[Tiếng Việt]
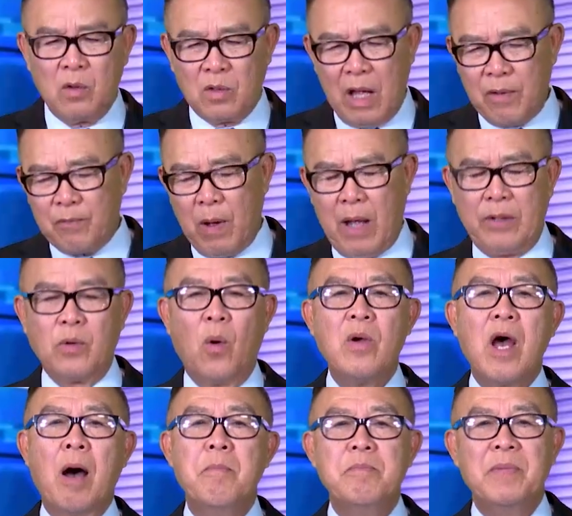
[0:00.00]
đã phản đối
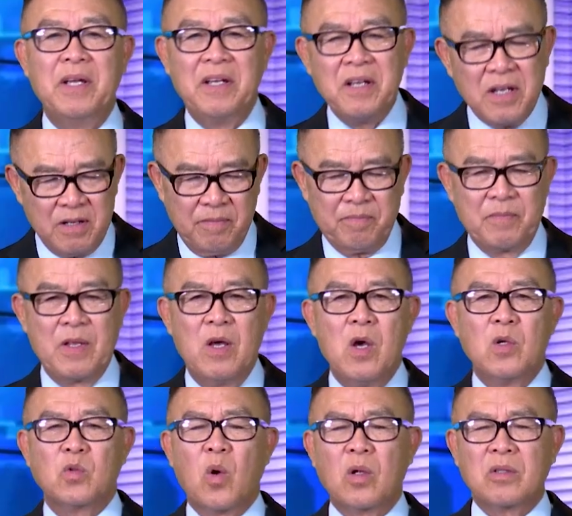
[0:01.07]
ầm ĩ
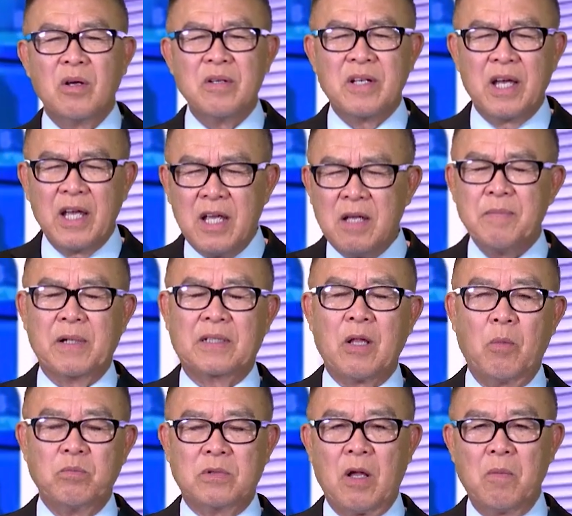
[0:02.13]
cho tới khi mà
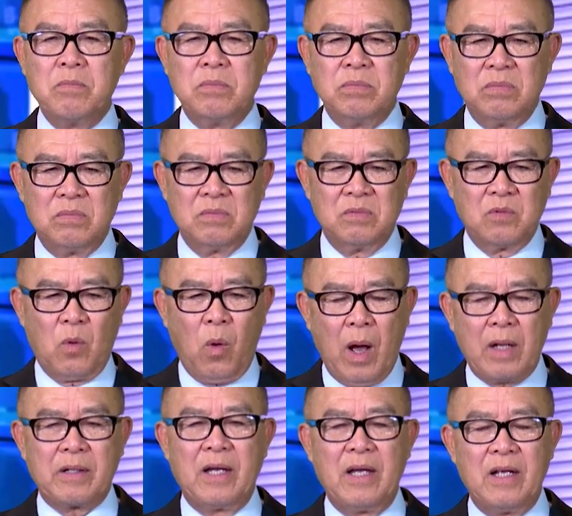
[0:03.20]
Tổng thống
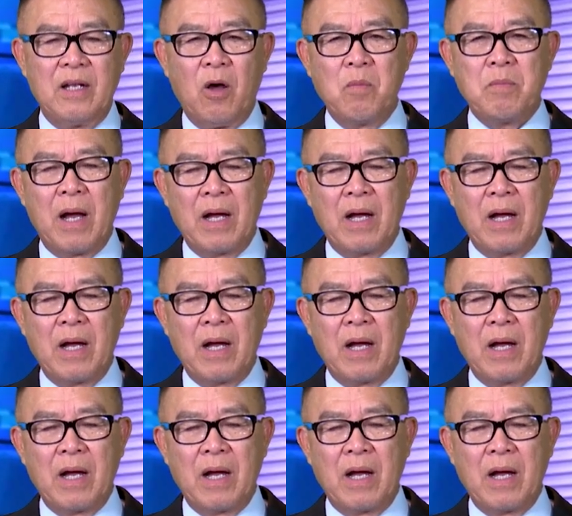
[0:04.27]
Hoa Kỳ là ông